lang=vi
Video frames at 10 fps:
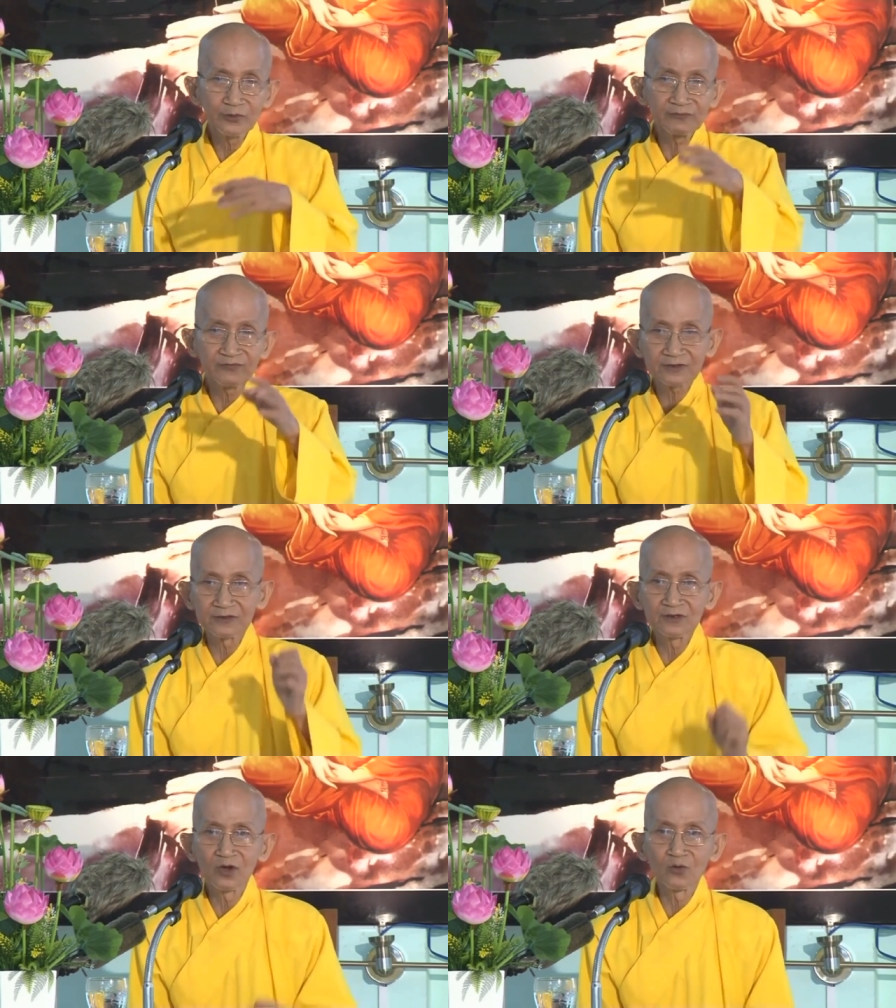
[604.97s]
và quý
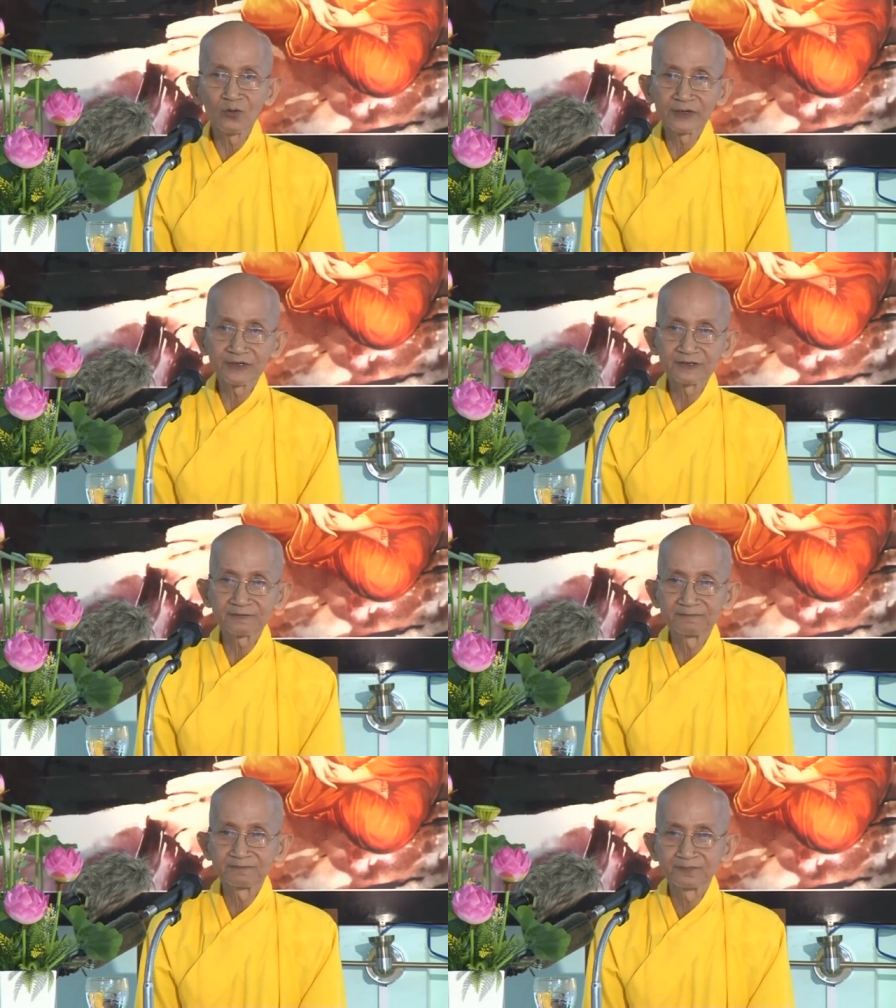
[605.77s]
Phật tử ngồi
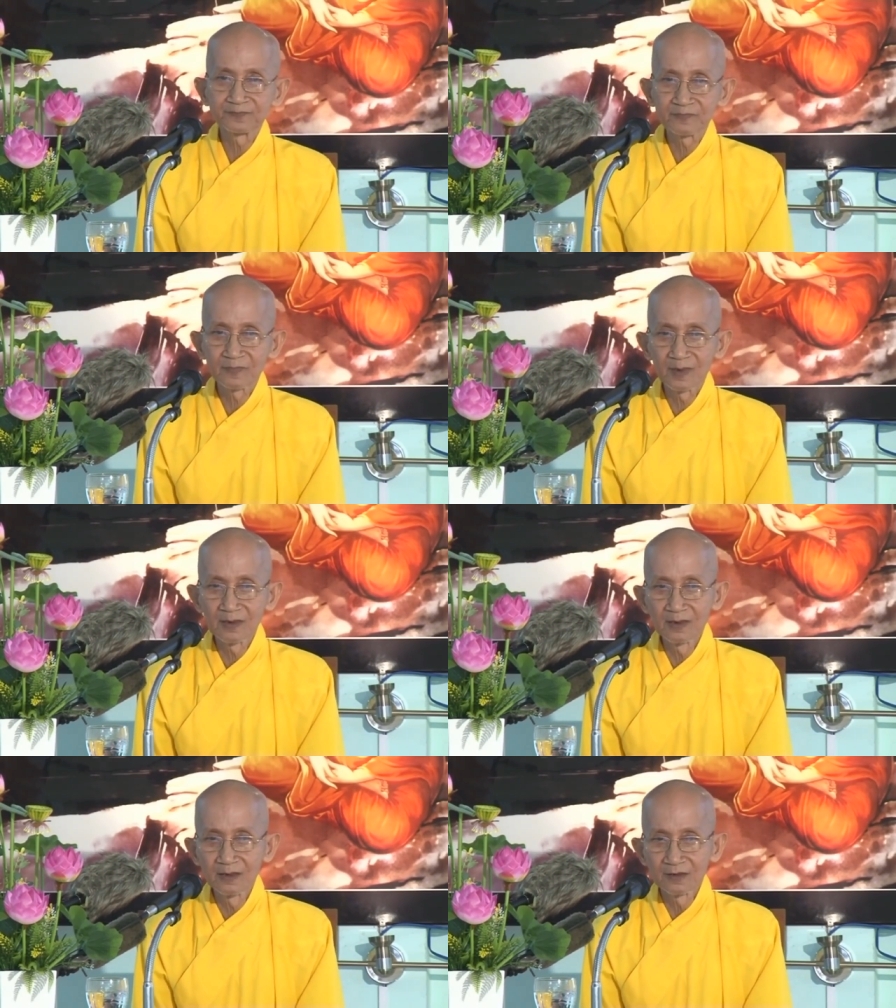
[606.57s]
kia
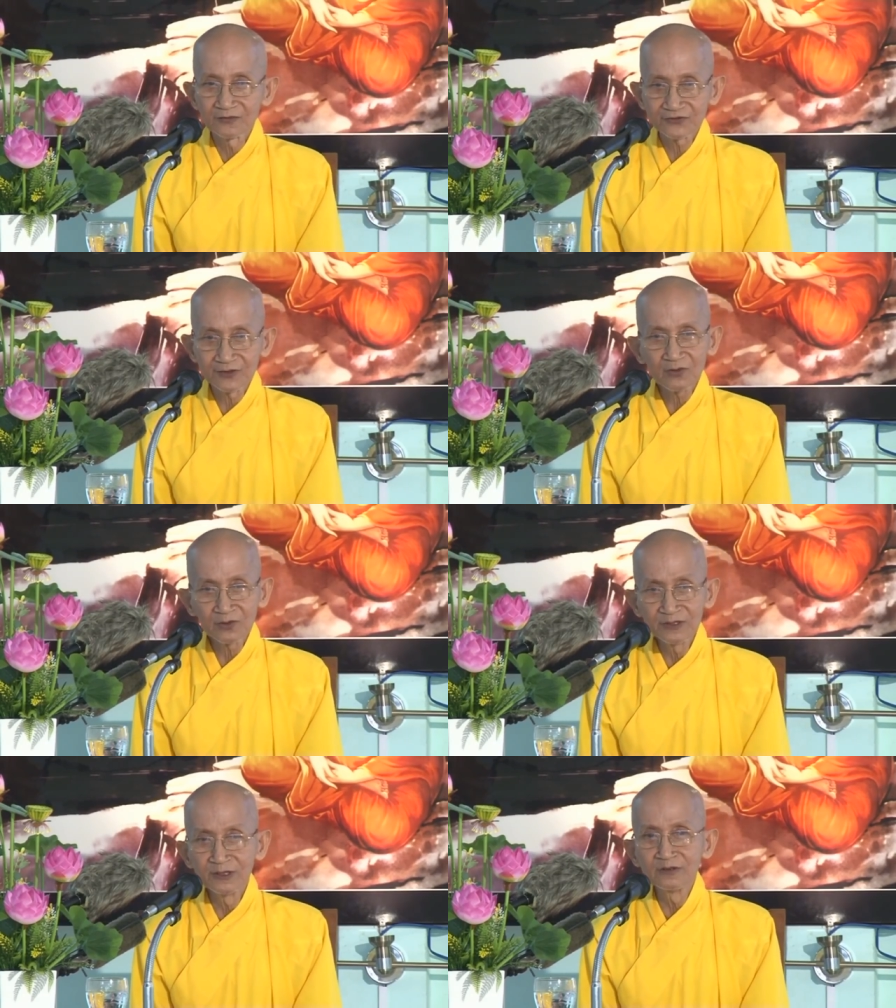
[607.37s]
sẽ
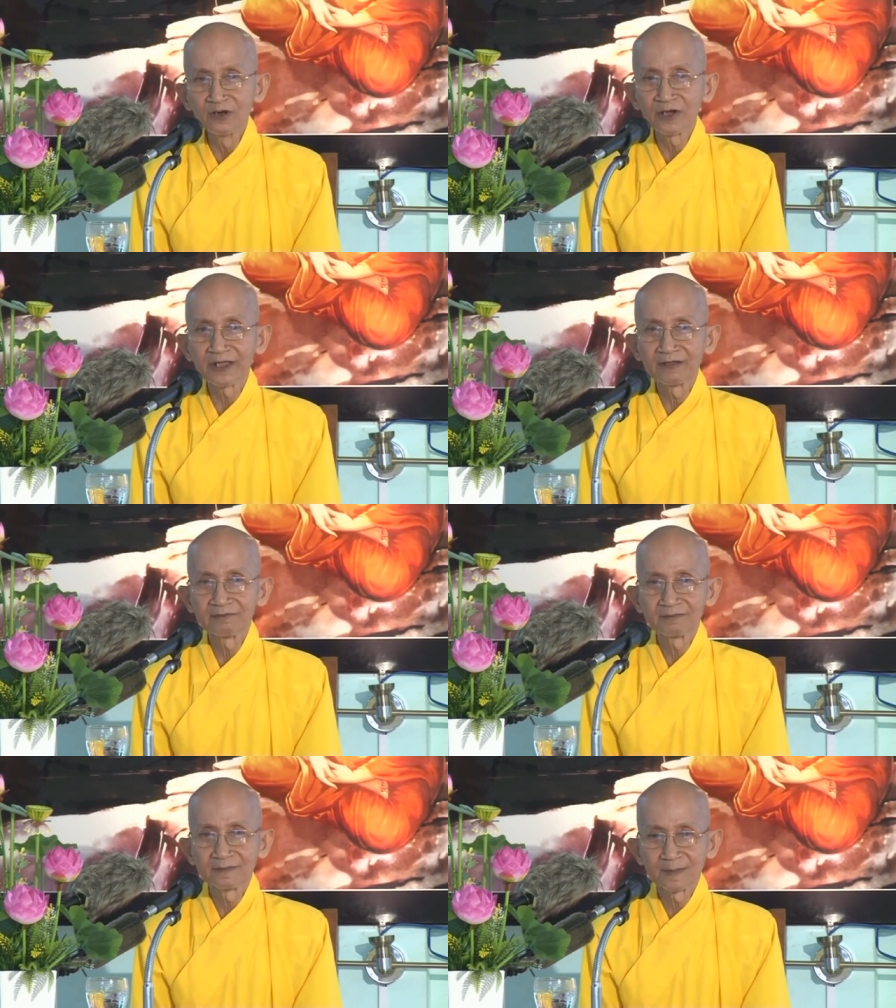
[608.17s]
có những người
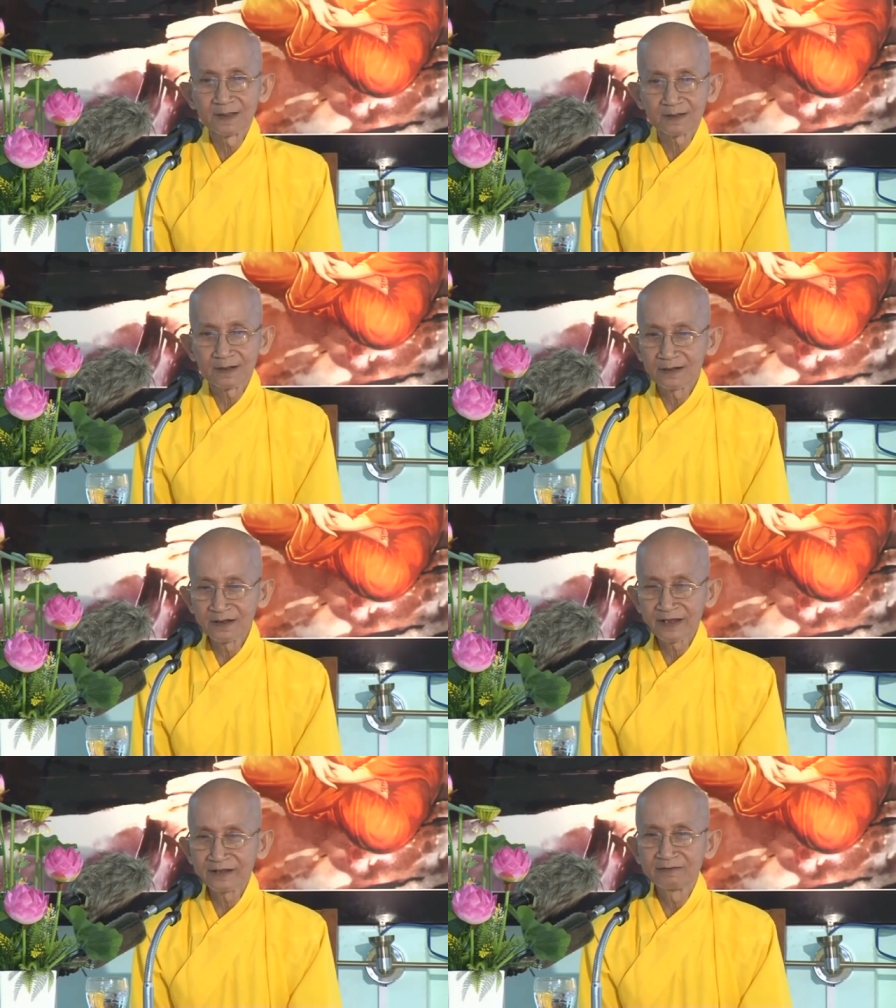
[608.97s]

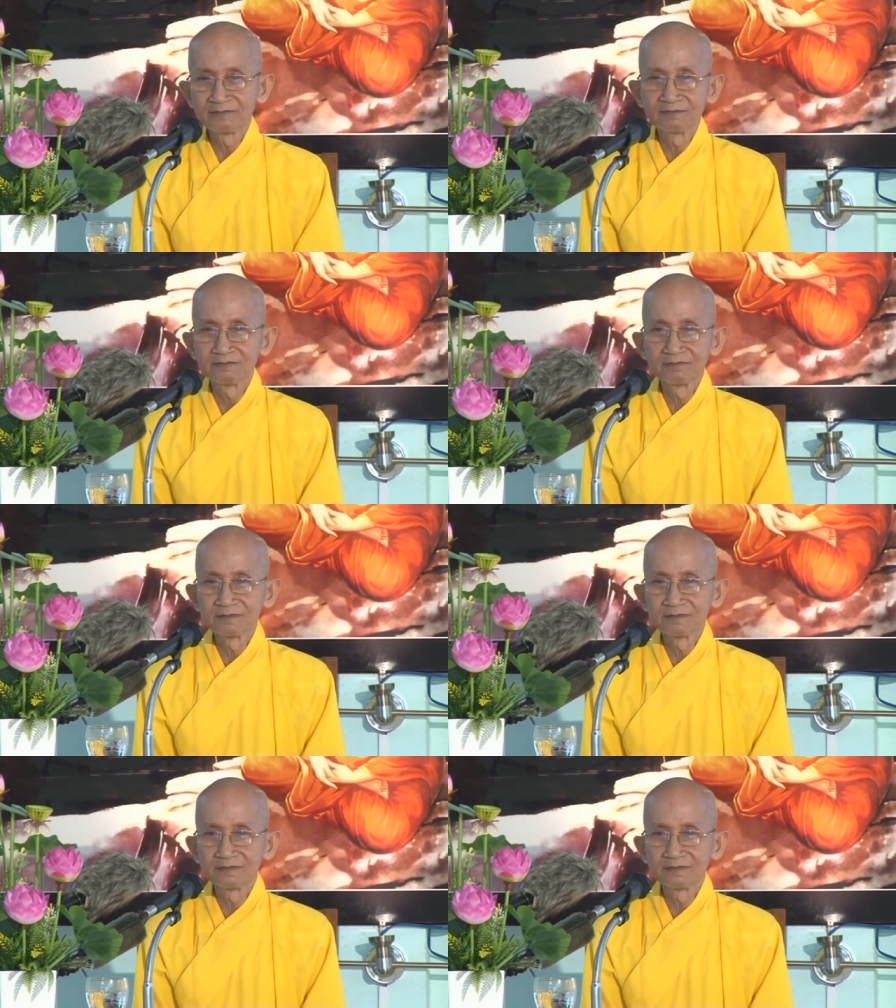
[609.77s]
đến đây